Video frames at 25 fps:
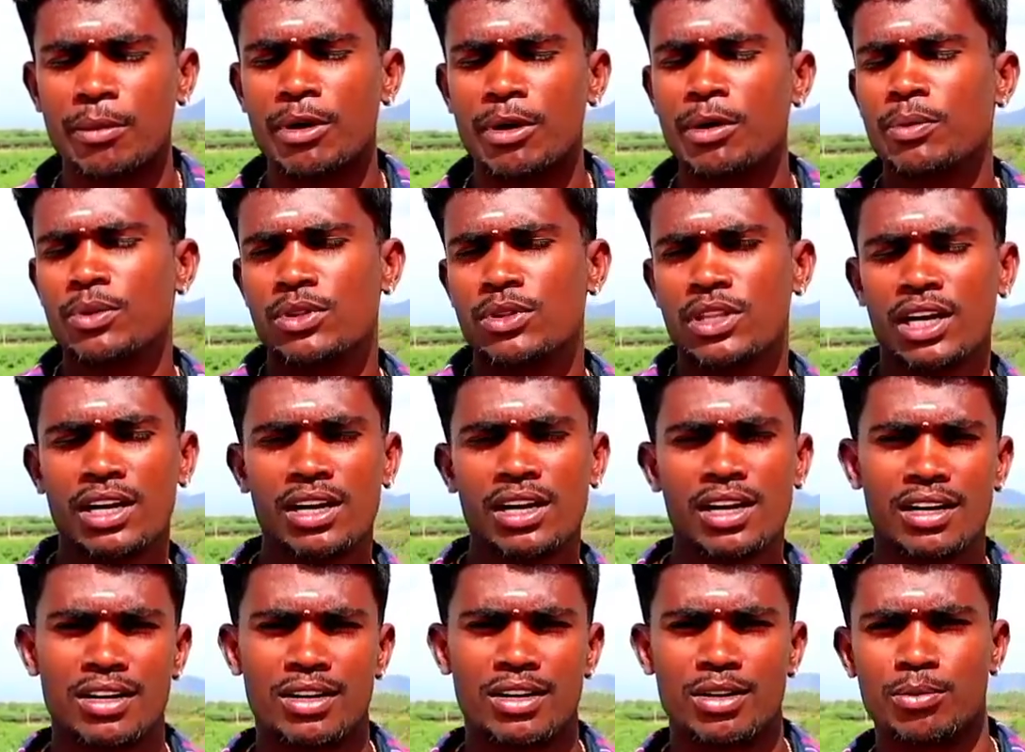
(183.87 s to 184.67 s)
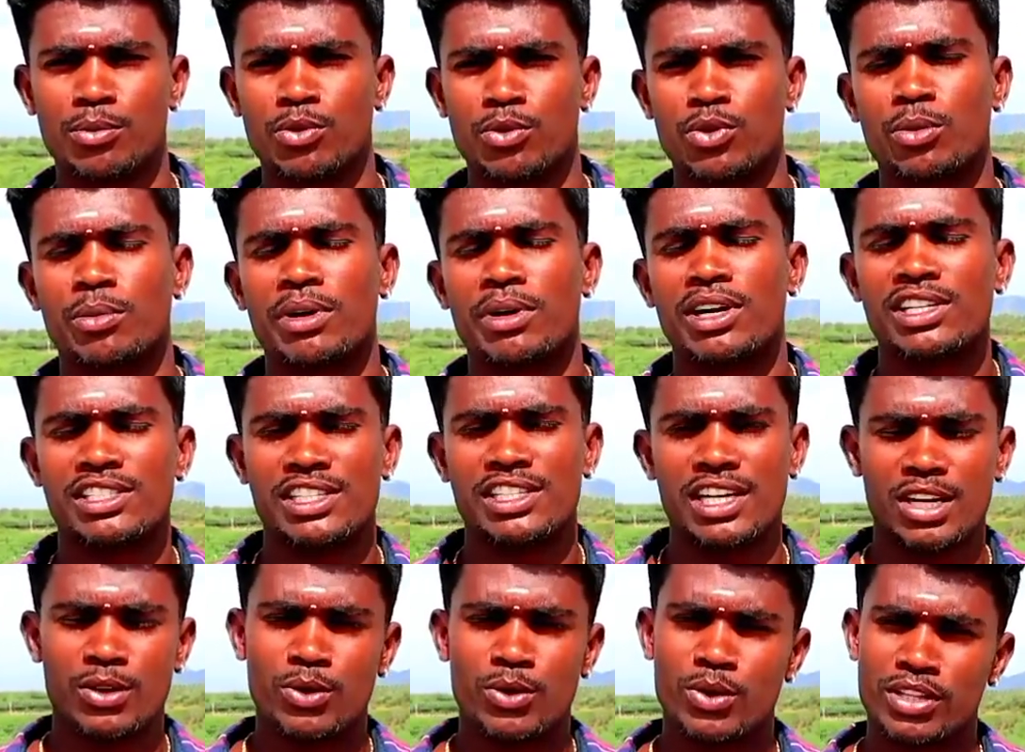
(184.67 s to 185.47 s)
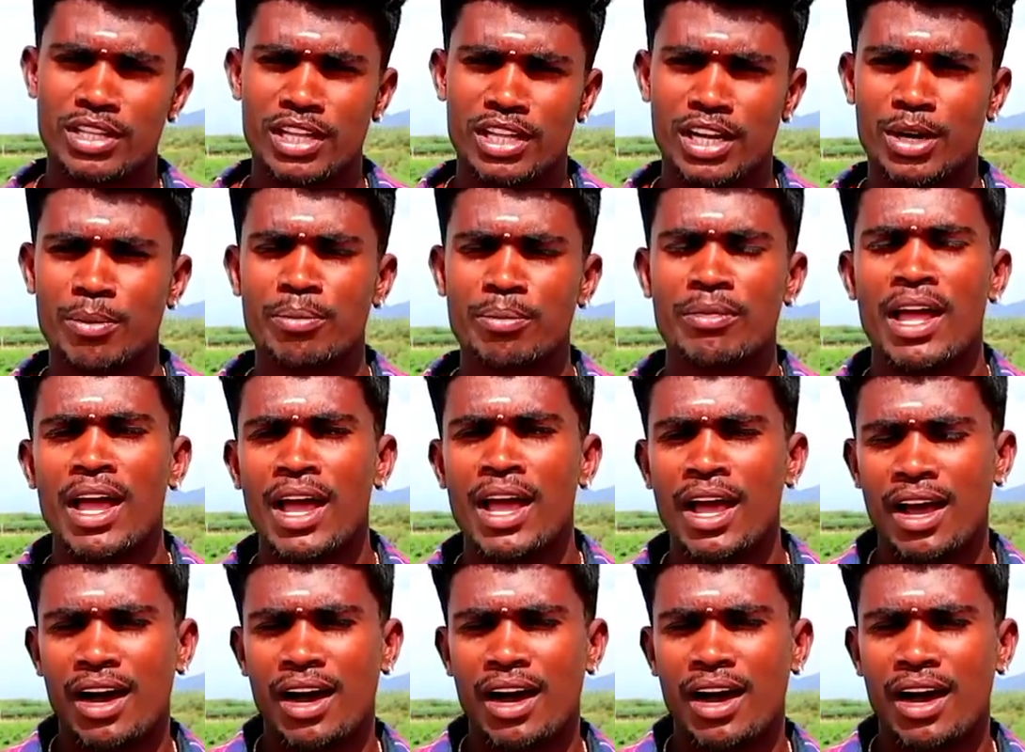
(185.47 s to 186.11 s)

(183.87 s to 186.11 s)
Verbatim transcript: தமிழ் புத்தாண்டு என்றும் ஒரு மகிழ்ச்சியான ஒரு தருணம்